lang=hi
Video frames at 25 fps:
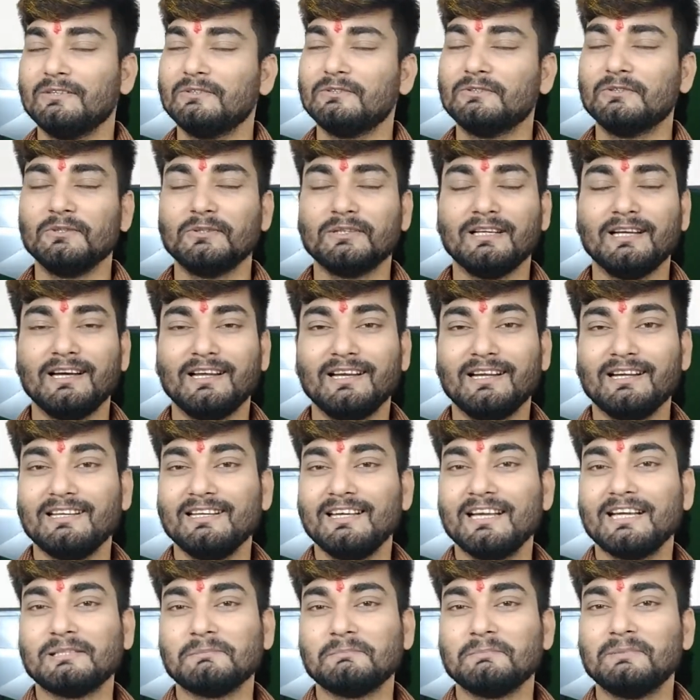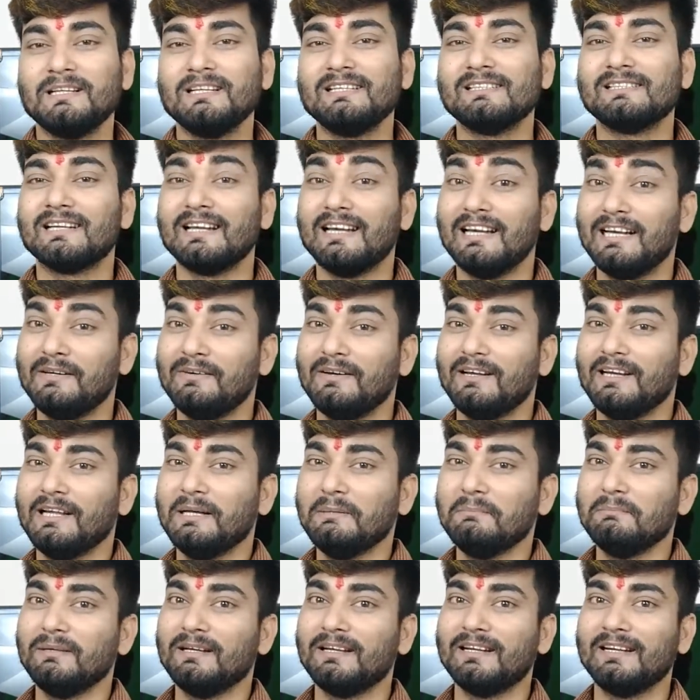जो कि अलग ही एक्सपीरियंस रहने वाला
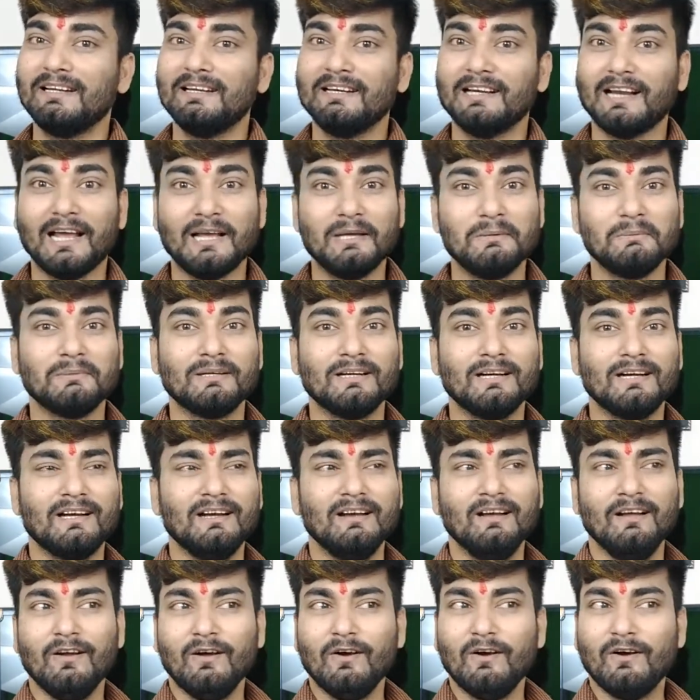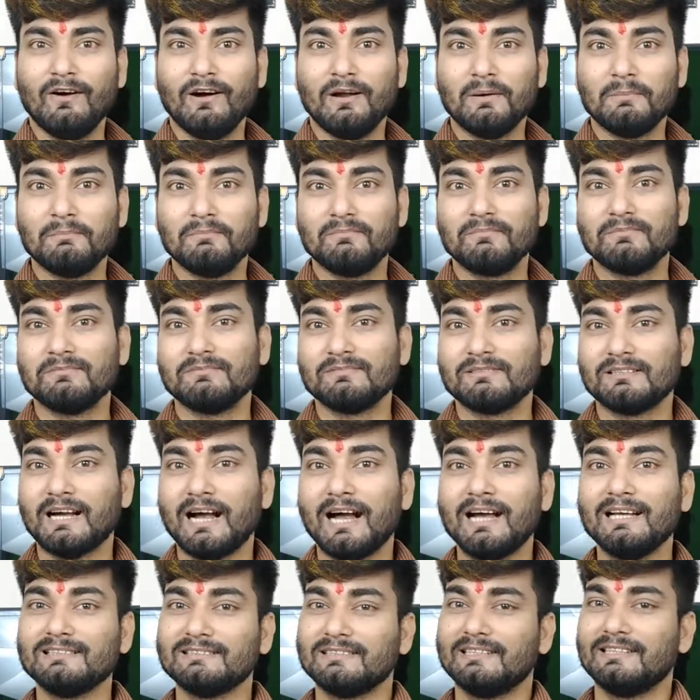है मेरे लाइफ का और
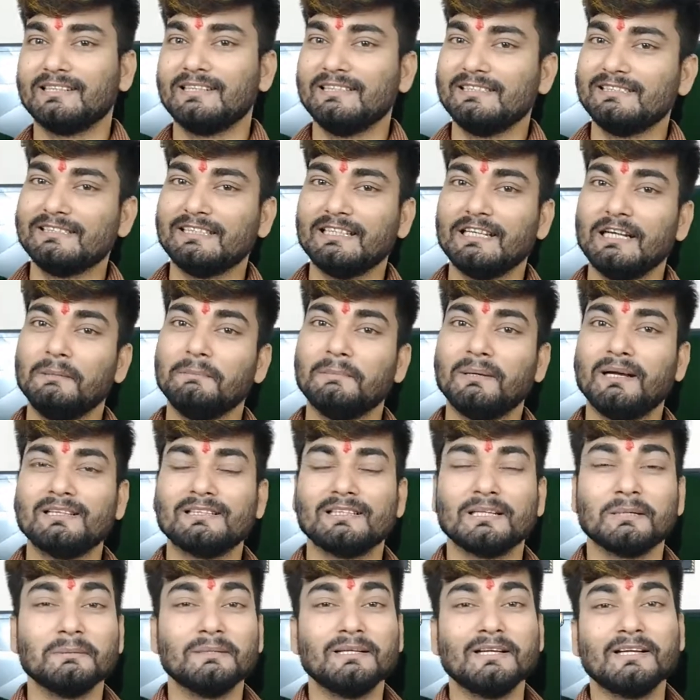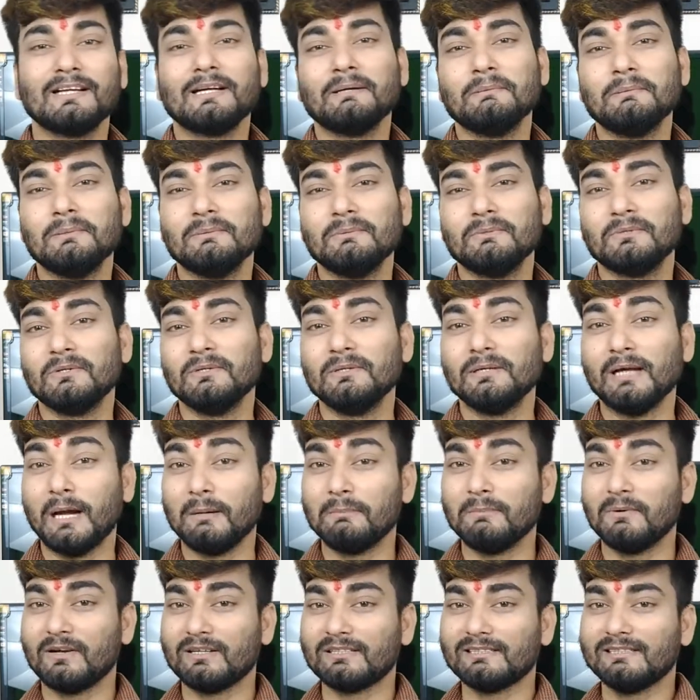खास करके इस चैनल पर आज तक मैंने कभी भी कोई
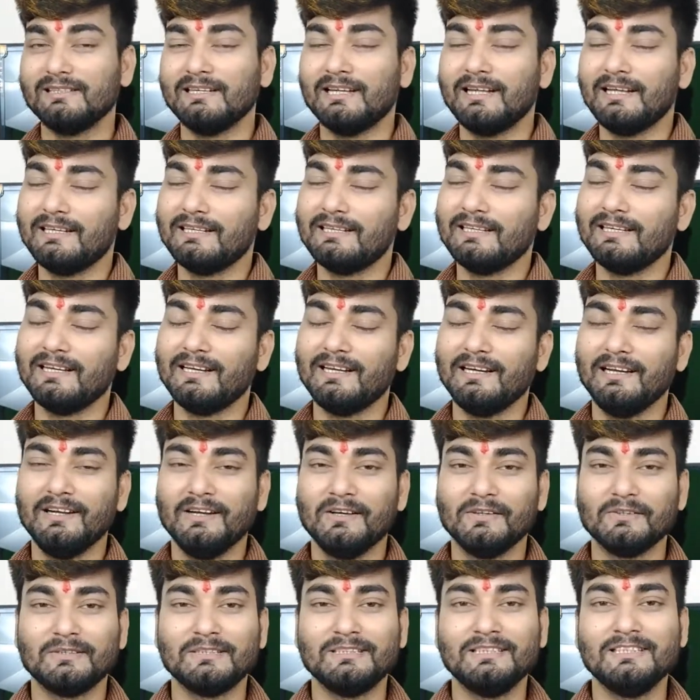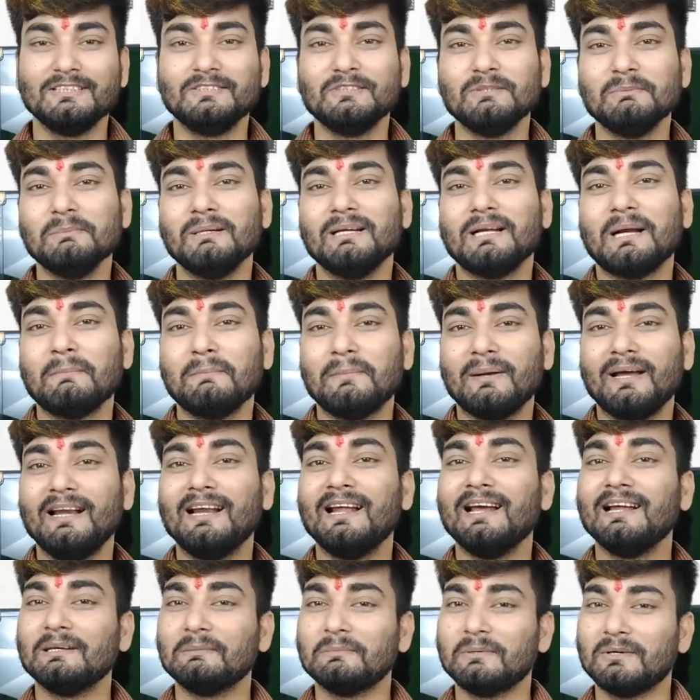अनबॉक्सिंग नहीं की है तो ये जो मेरा
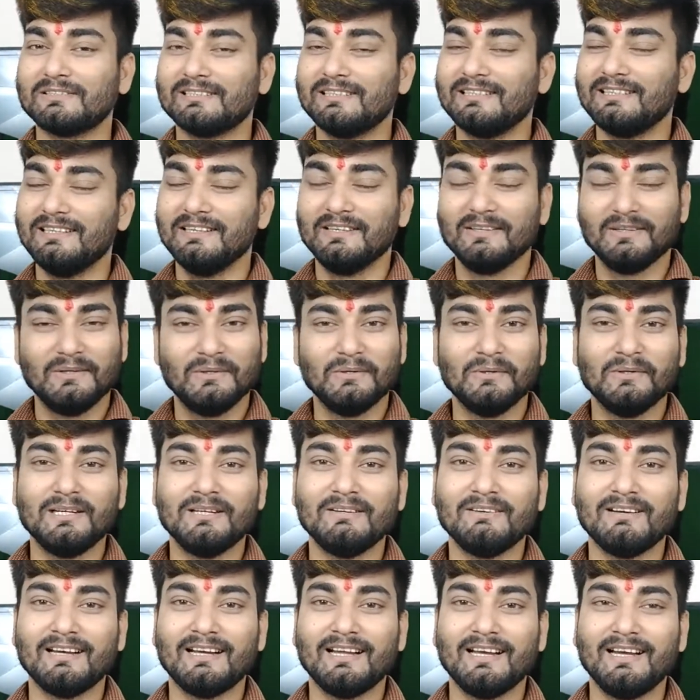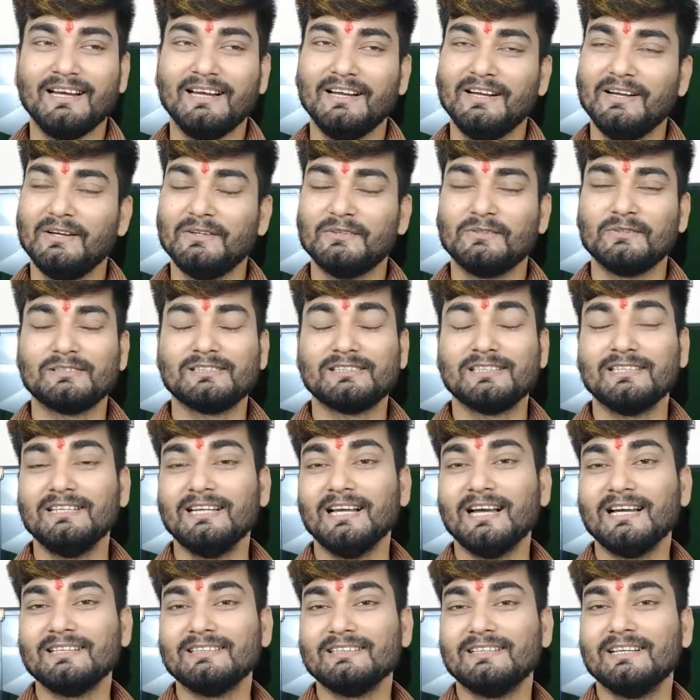पहला अनबॉक्सिंग होने वाला है तो
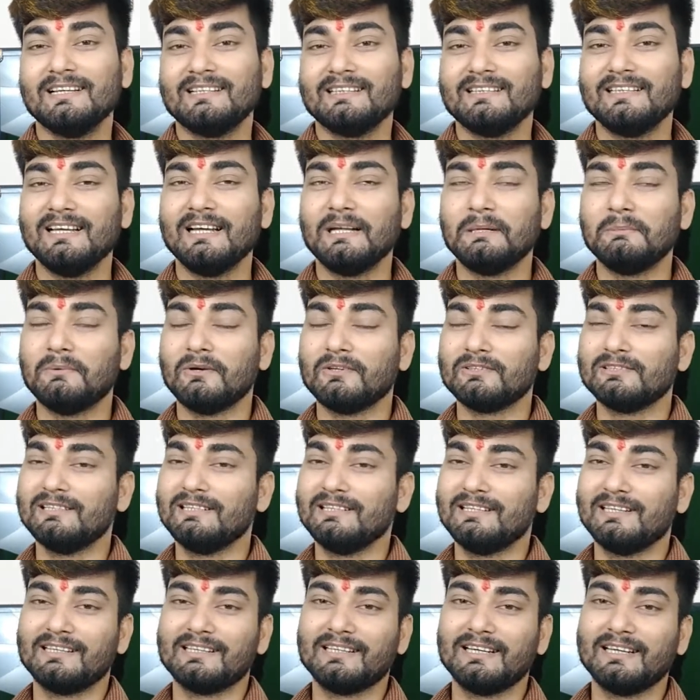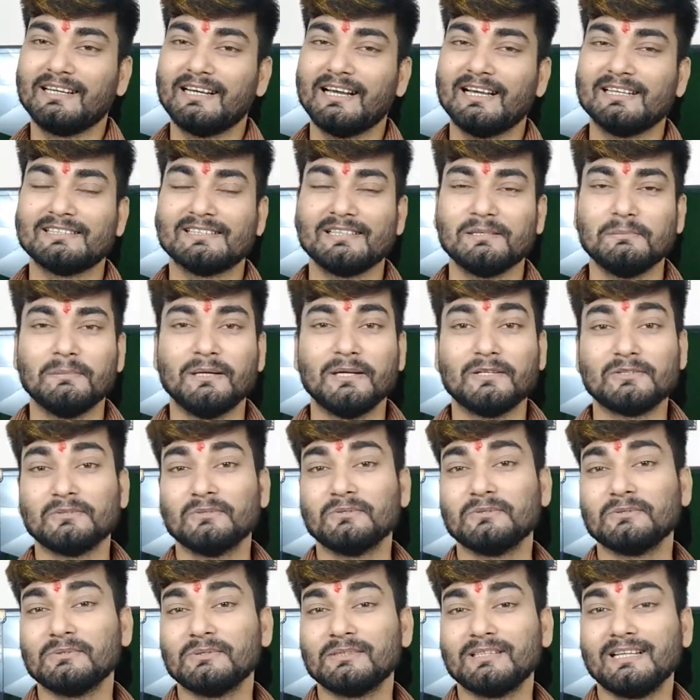चलिए आज देखते हैं अनबॉक्सिंग करके कैसा
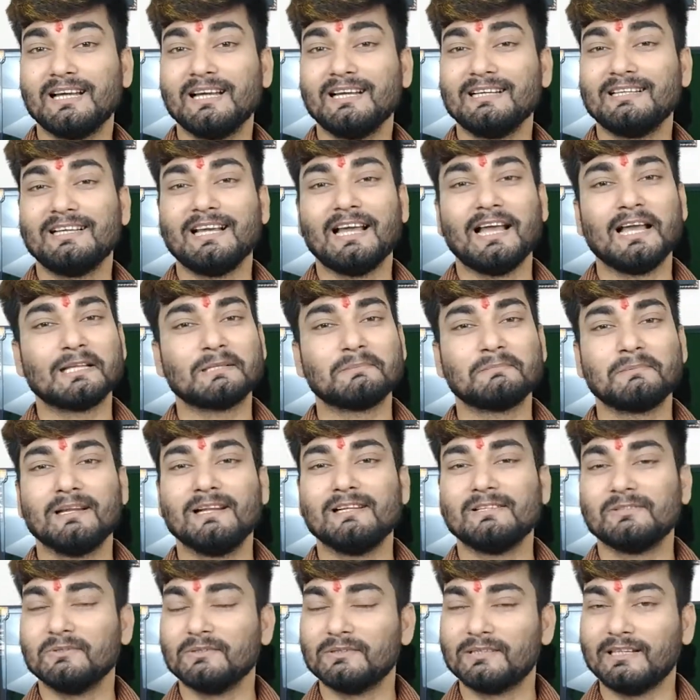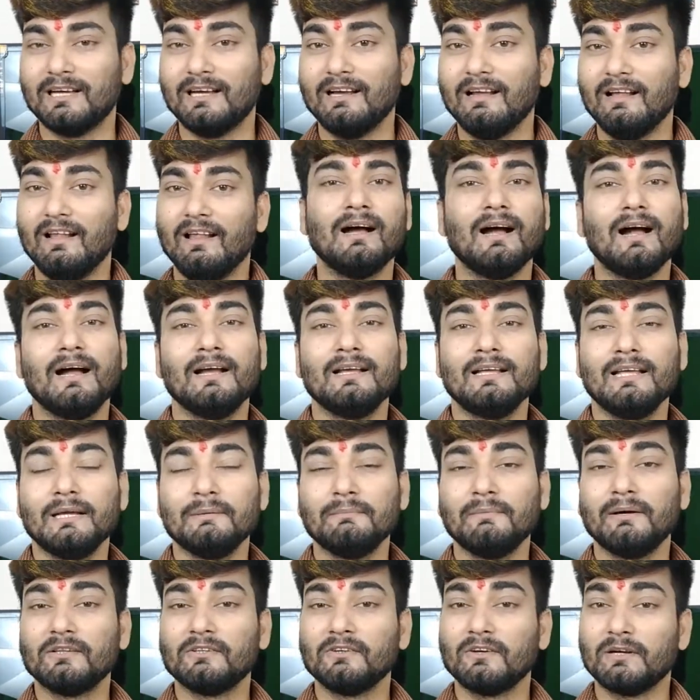महसूस होता है क्या एक्सपीरियंस होता है हाँ
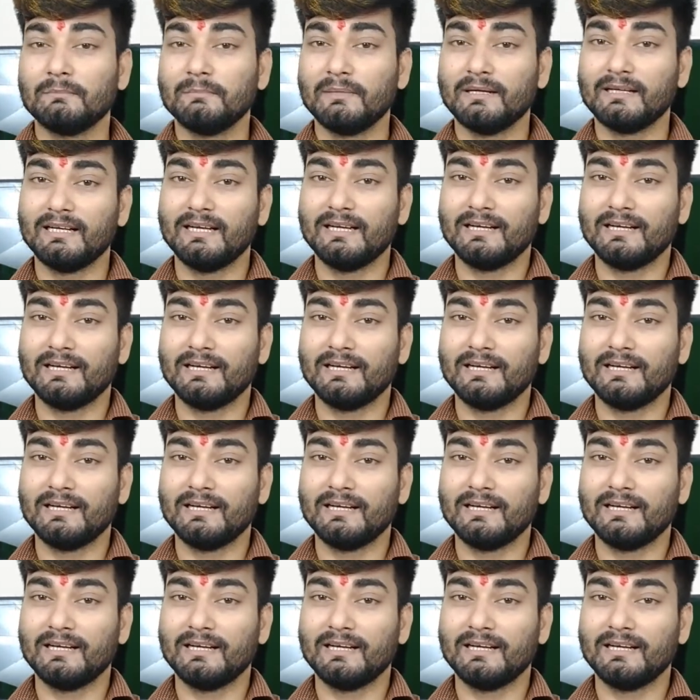एक बात और मैं